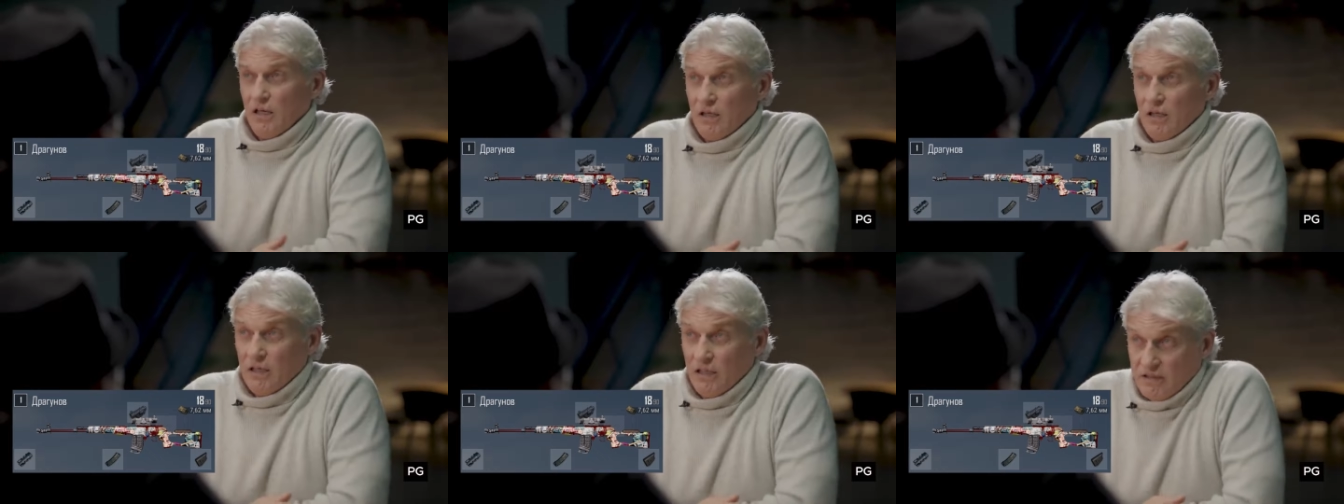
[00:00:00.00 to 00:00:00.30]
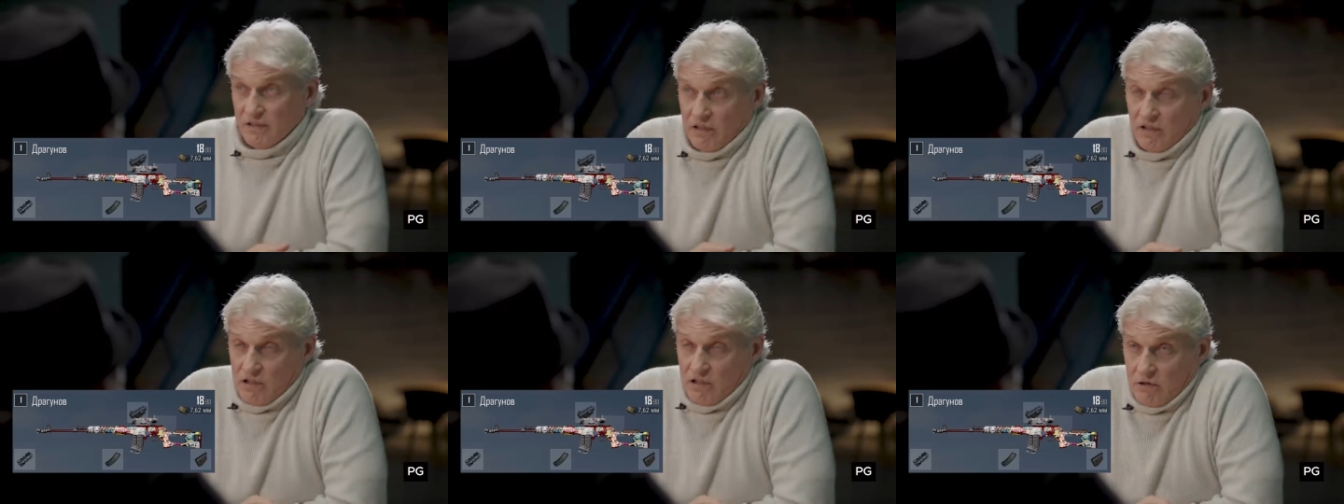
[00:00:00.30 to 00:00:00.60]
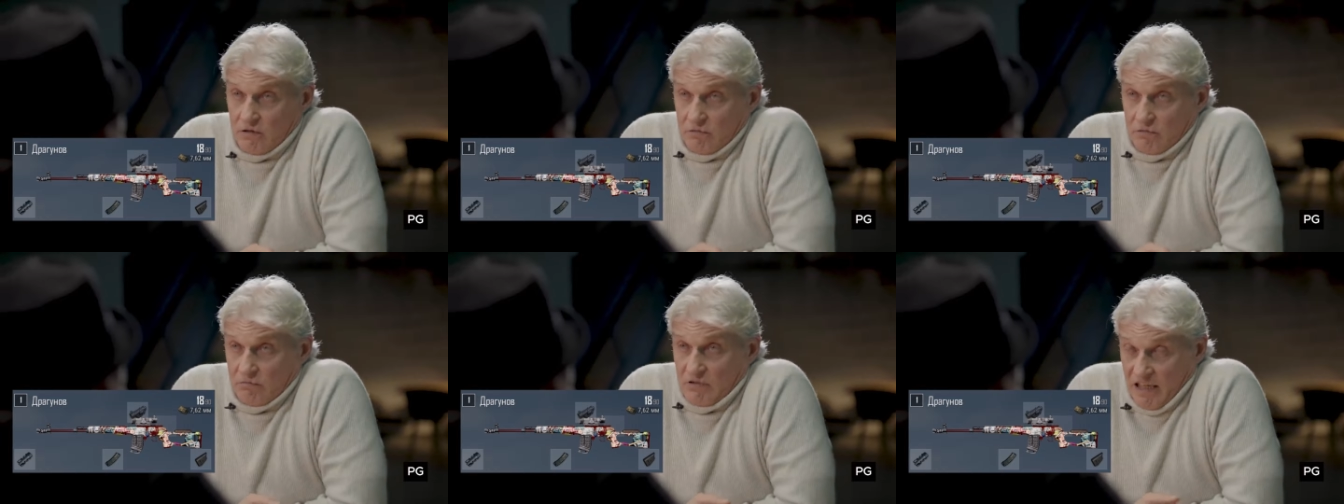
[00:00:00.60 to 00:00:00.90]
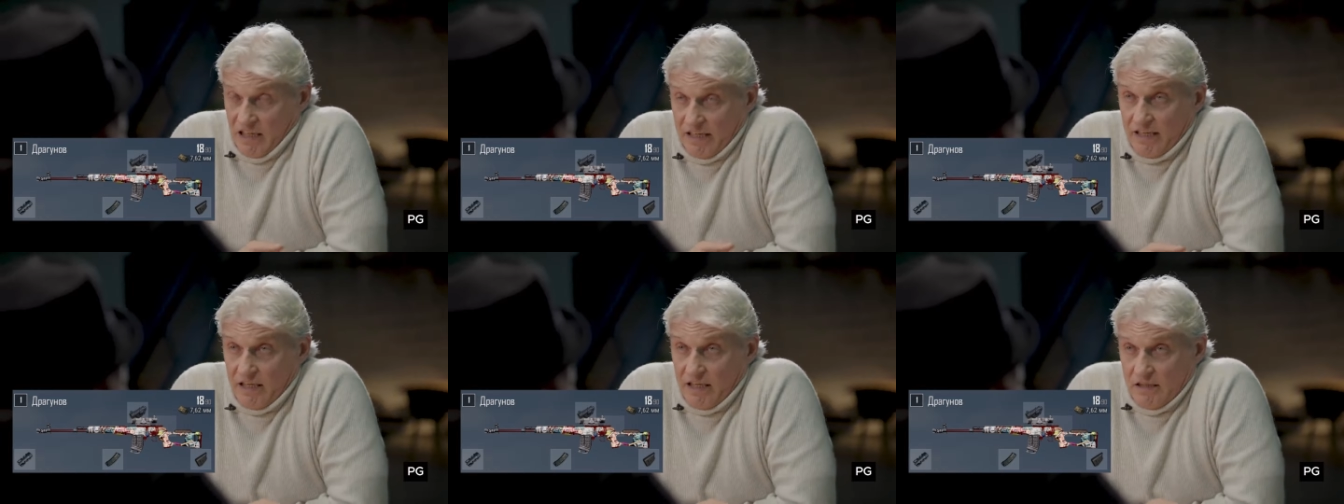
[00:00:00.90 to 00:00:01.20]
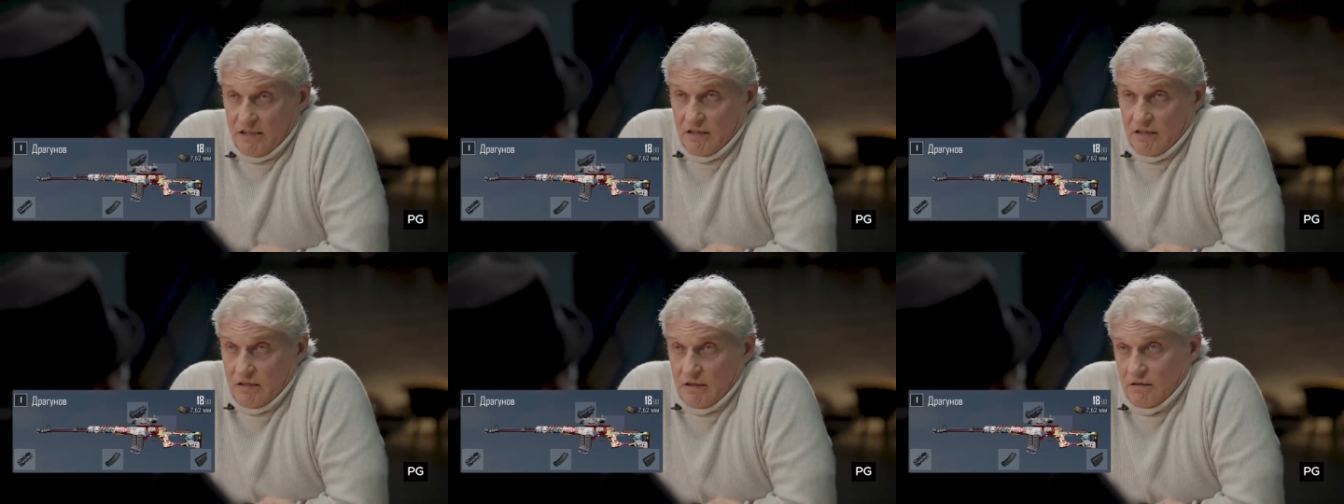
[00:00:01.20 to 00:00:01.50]
Это, конечно,
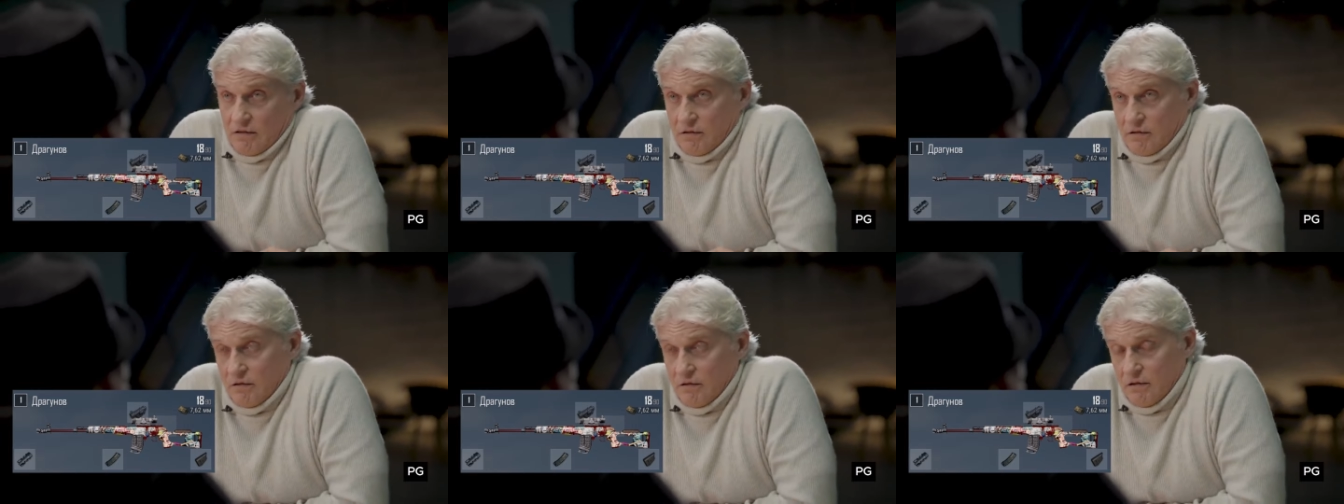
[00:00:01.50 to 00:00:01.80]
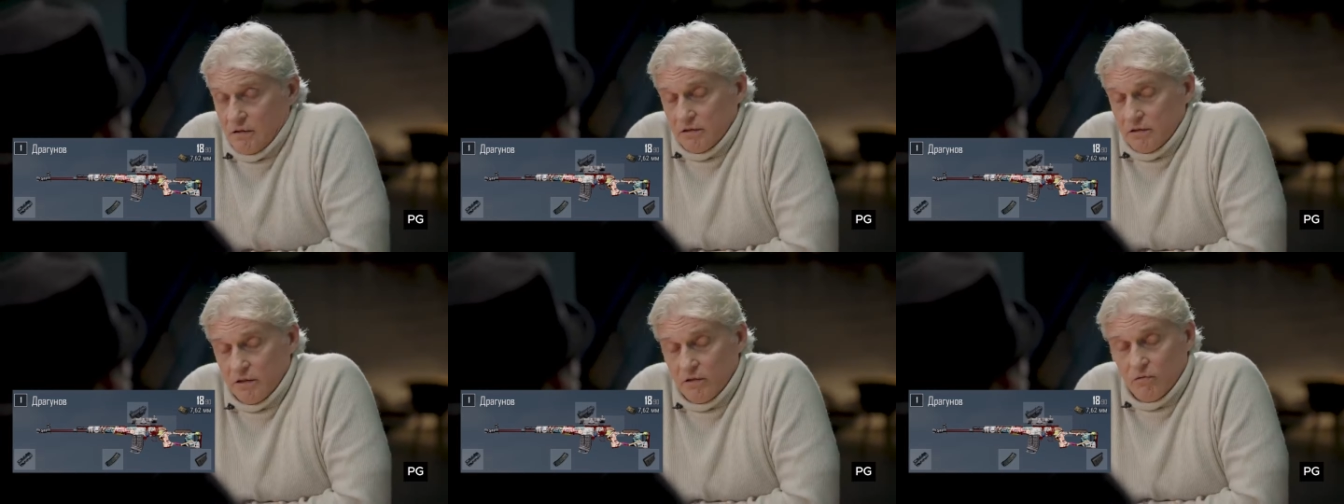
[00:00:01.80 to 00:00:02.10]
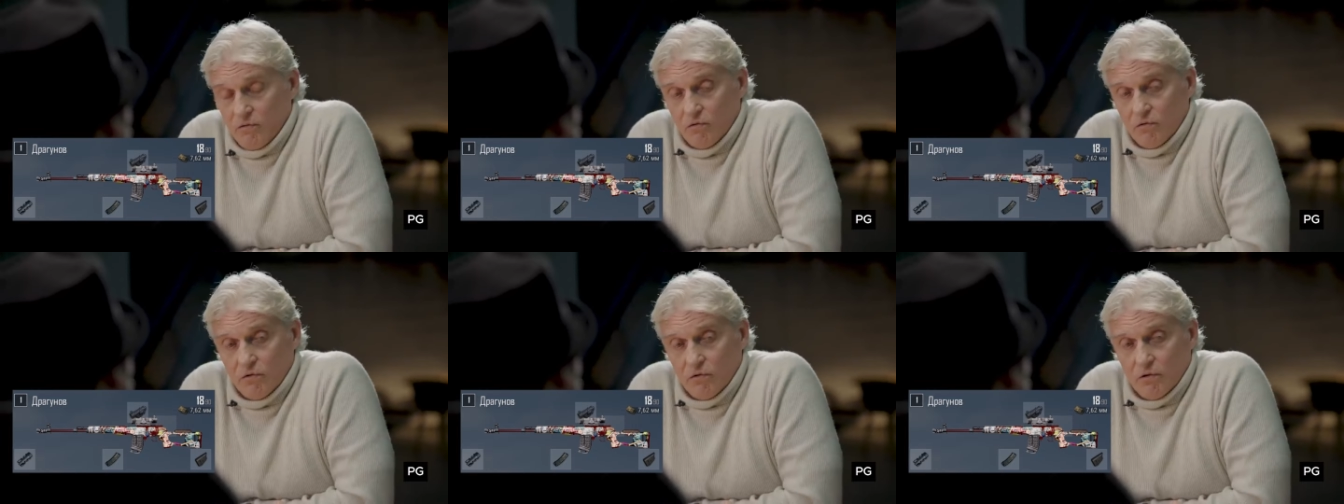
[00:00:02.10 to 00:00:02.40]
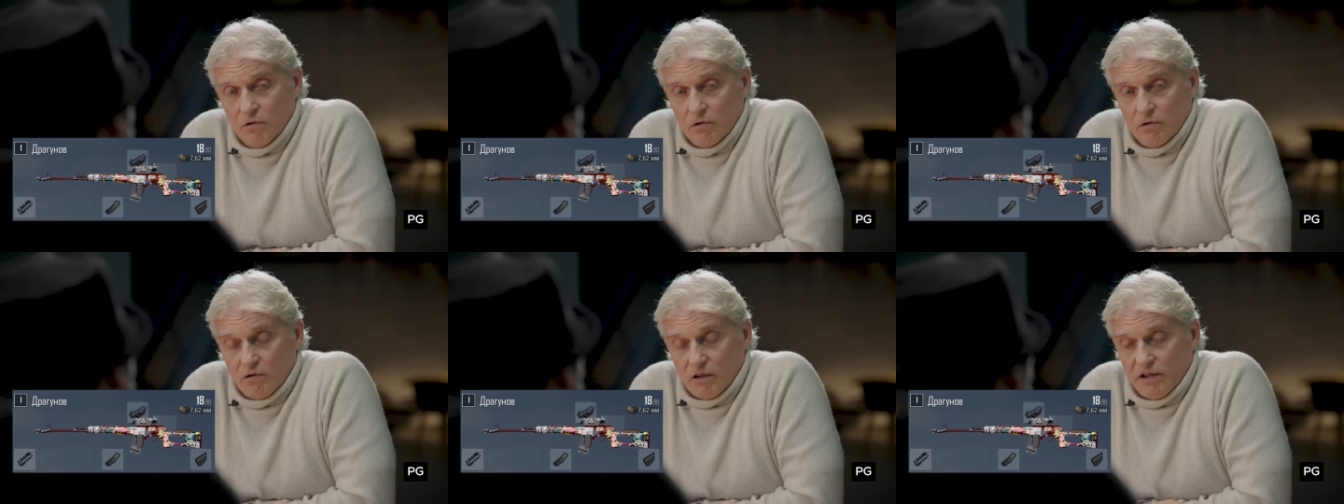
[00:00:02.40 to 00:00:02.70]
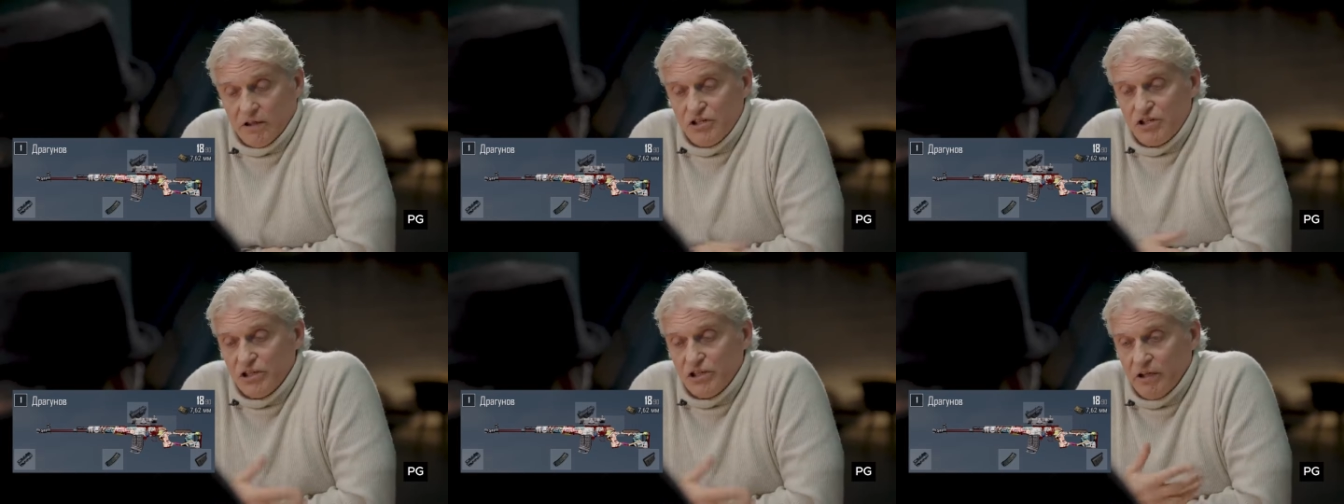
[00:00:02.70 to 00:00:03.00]
трагедия. Это его
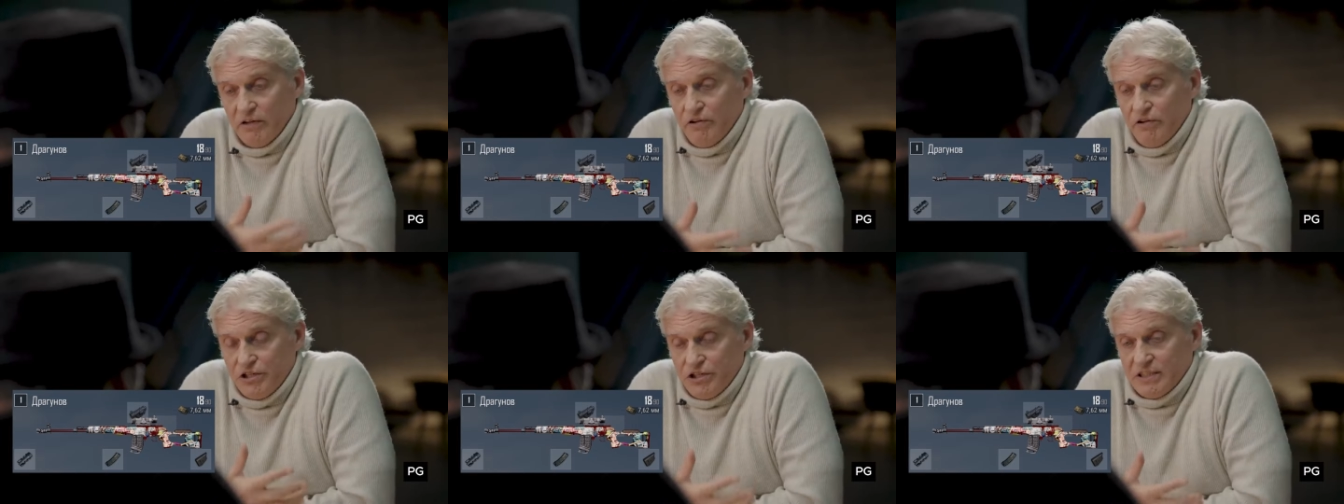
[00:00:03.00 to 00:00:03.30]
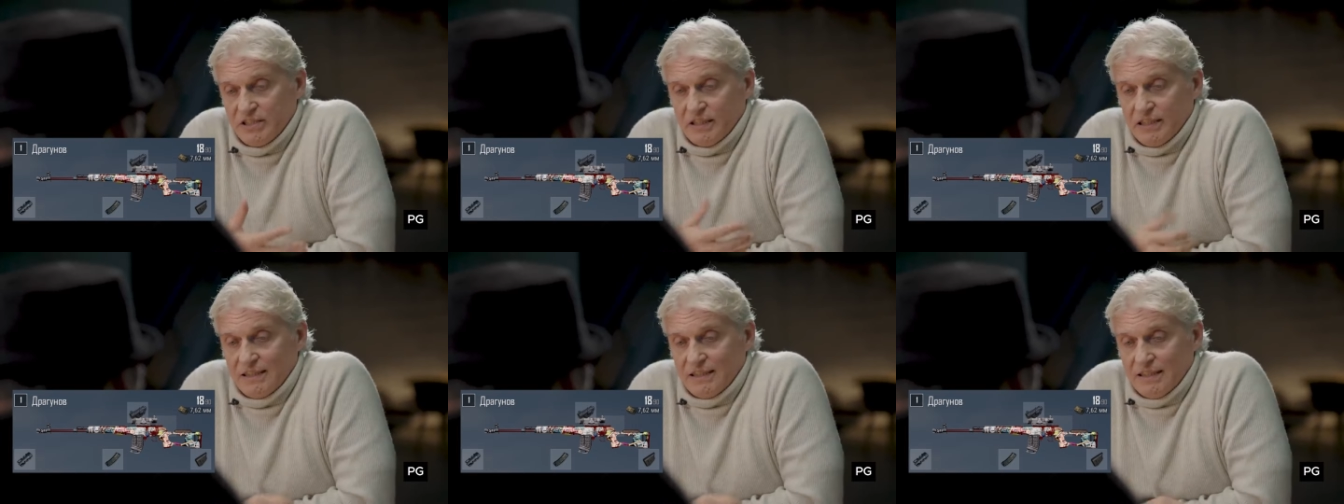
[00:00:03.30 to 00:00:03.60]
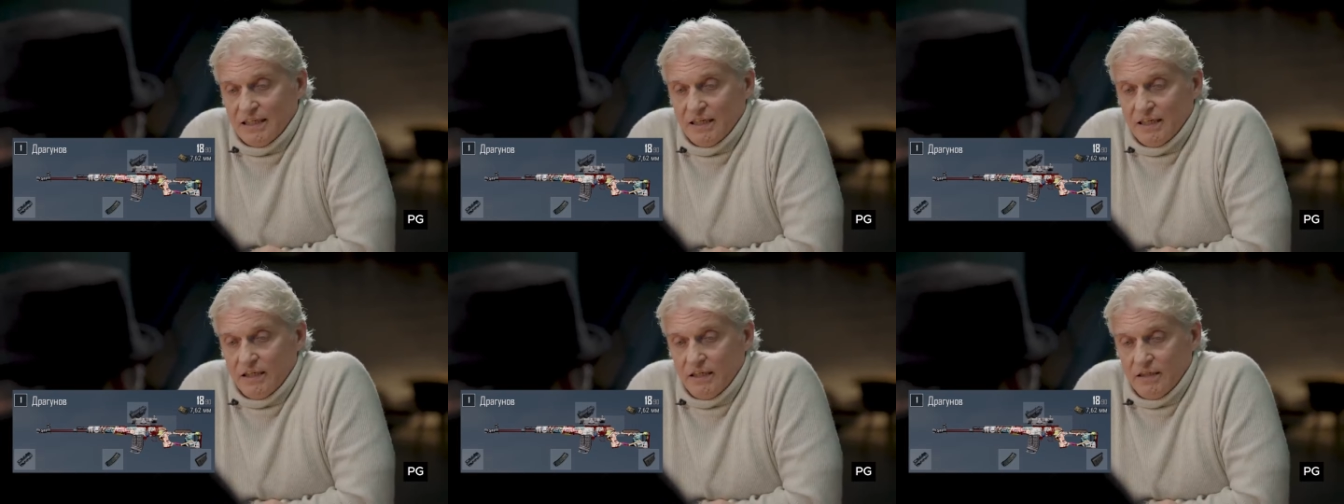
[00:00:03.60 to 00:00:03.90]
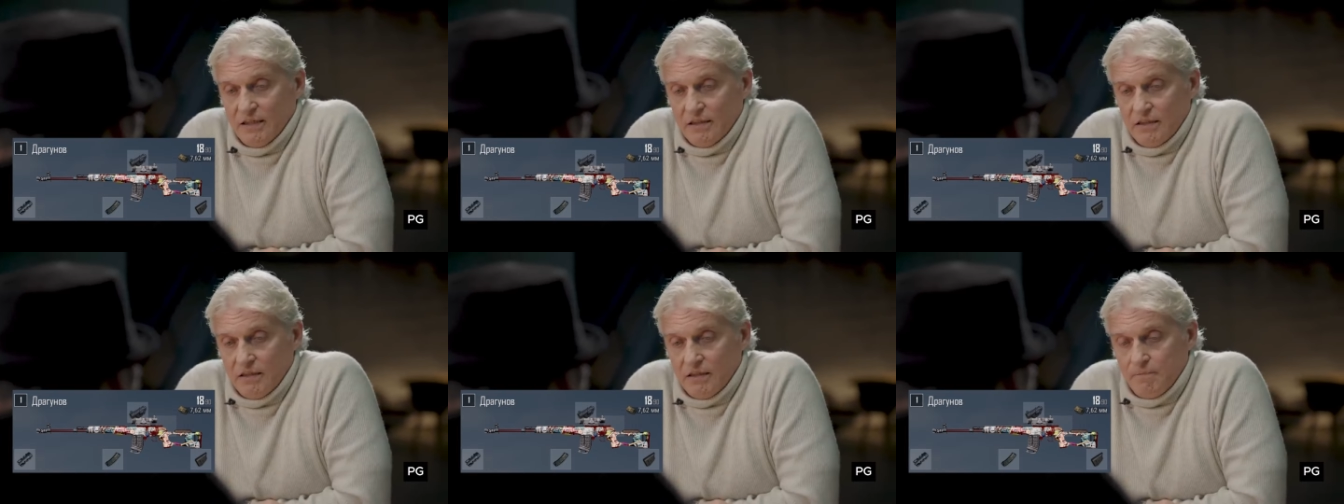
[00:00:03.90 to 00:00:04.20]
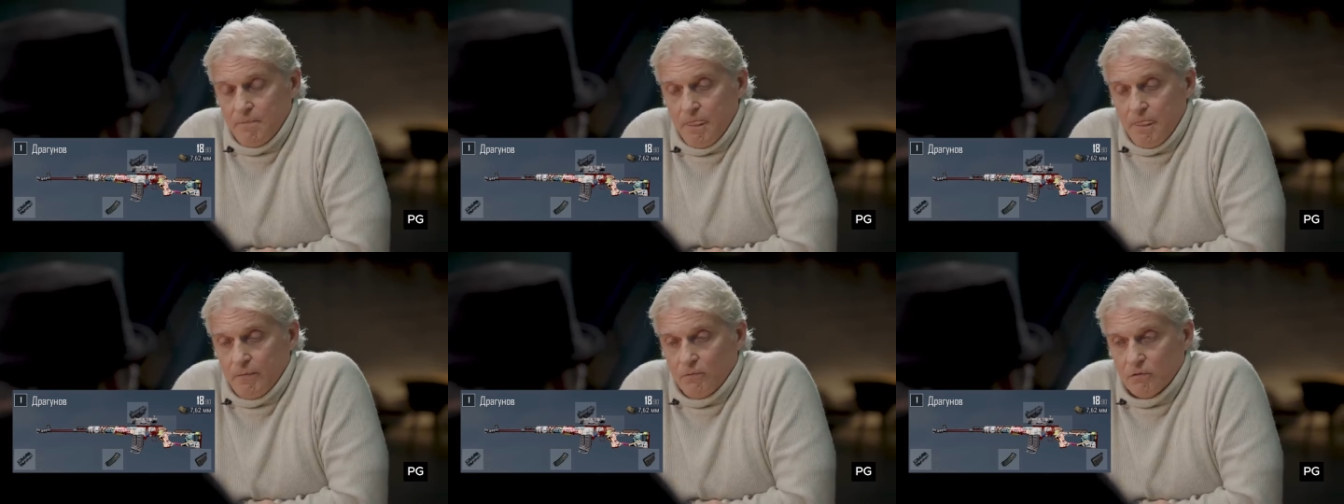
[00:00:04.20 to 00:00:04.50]
такая человеческая трагедия.